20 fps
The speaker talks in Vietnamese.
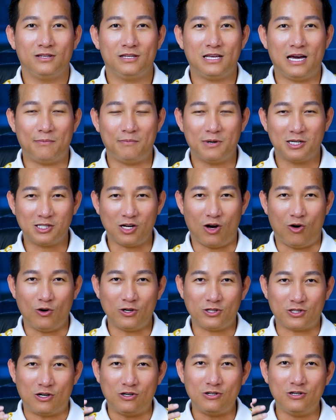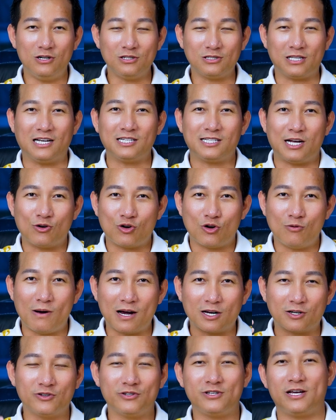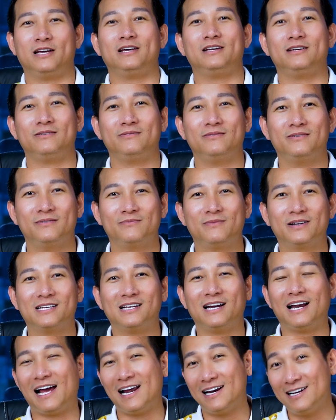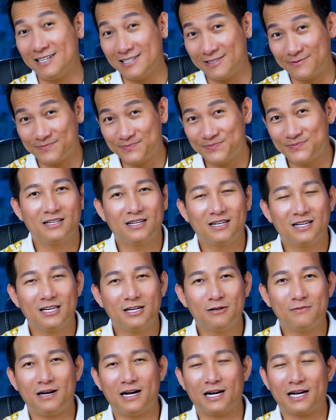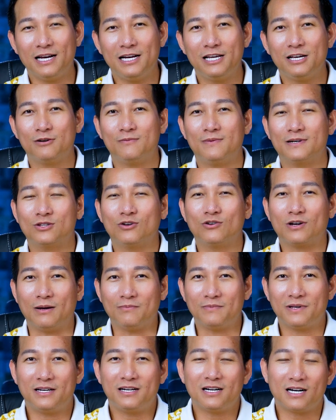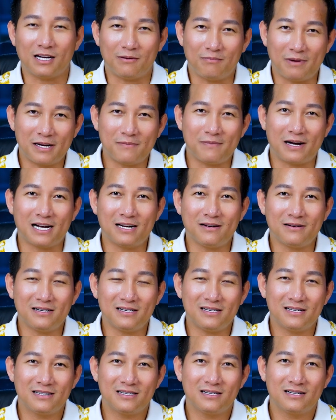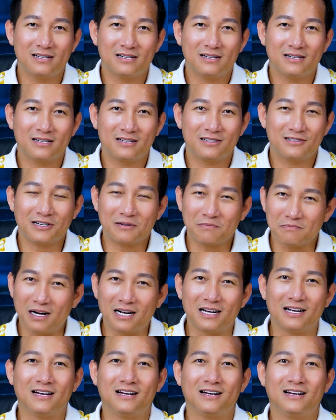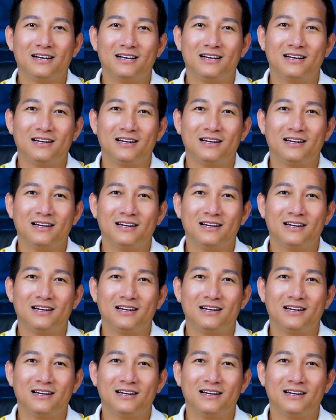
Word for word: và mình sẽ hỏi trời ơi tại sao con bắt nó vậy mình sẽ la lên nhưng mà cái điều mà tôi cảm thấy rất là may mắn rất mừng